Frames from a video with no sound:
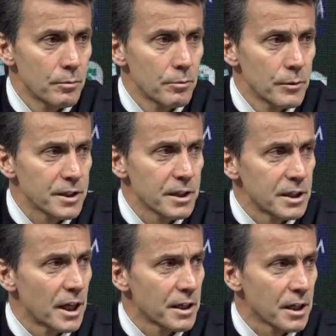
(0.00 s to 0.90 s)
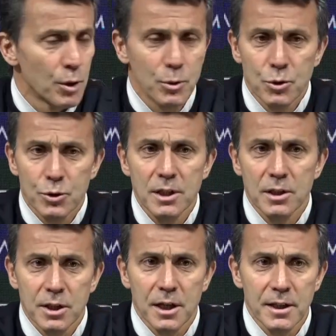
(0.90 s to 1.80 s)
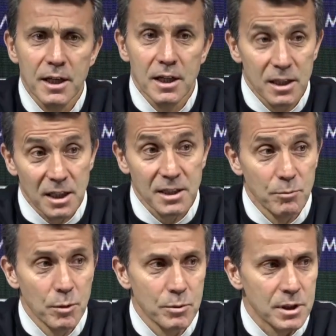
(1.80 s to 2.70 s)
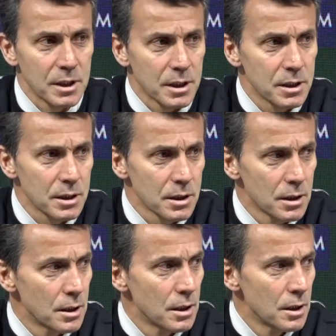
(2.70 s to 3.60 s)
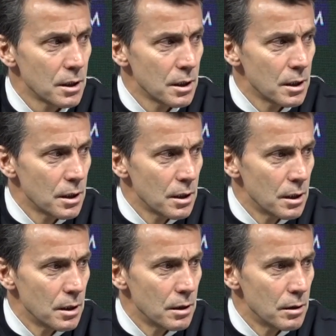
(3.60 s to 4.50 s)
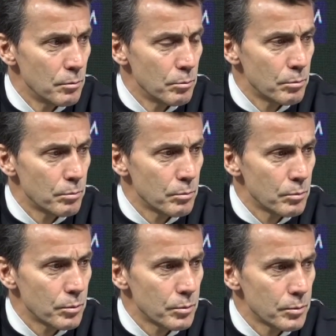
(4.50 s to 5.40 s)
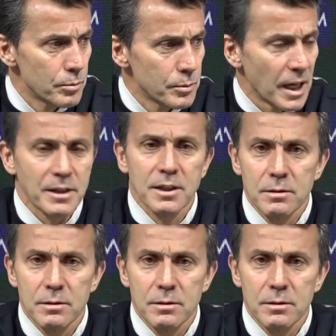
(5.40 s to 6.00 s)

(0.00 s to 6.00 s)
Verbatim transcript: nasıl içeride kaybediyorsak dışarıda kazanmamız gerekir. Ee, yani